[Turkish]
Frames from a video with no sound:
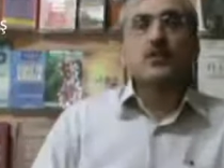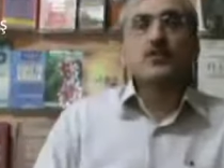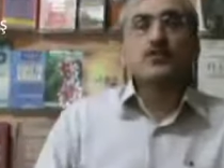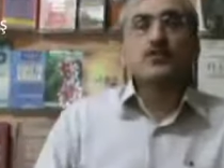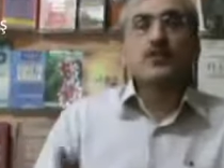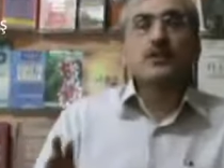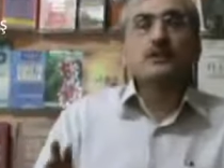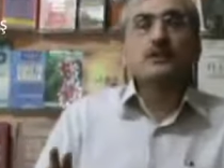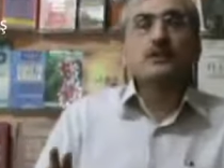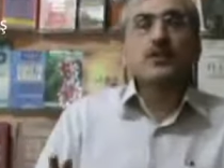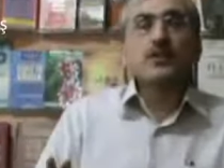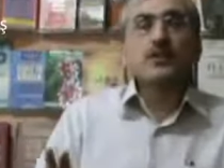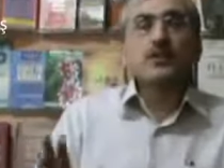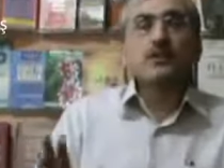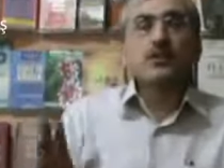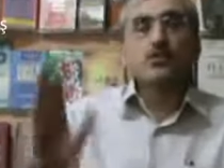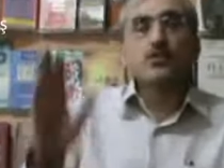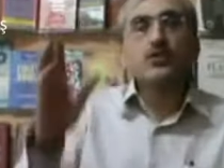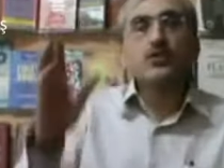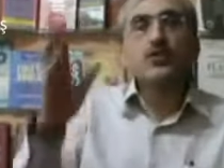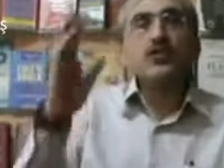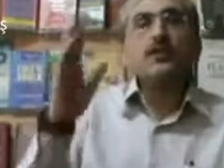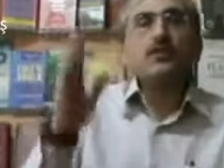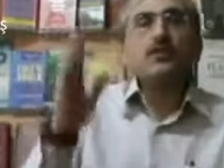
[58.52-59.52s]
Hocam der,
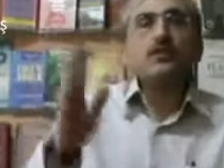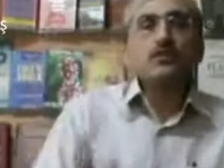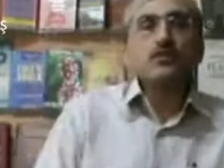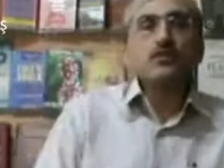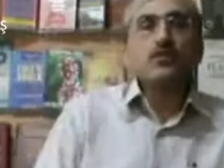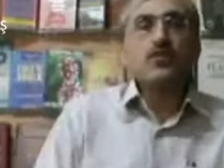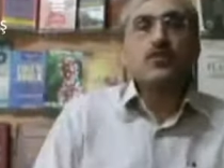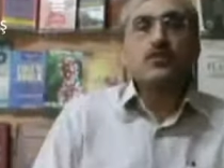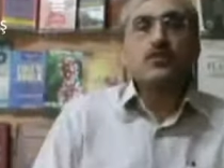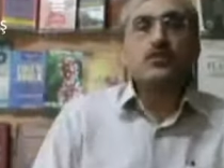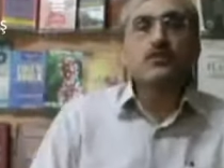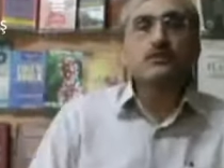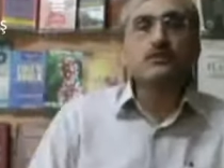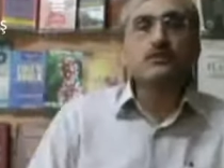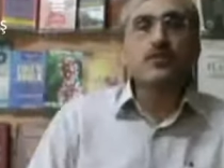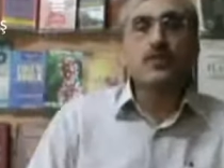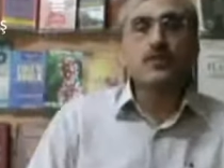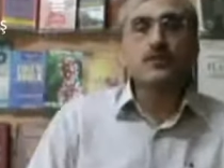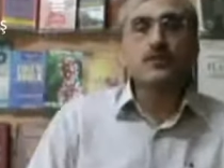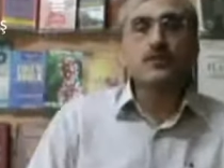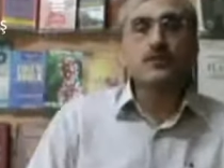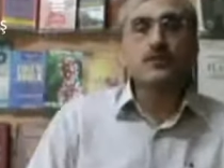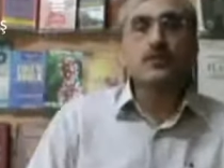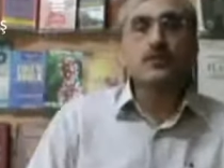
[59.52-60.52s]
onu yazanı gördüm
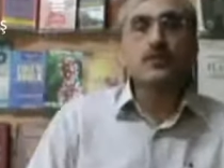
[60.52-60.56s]
ben.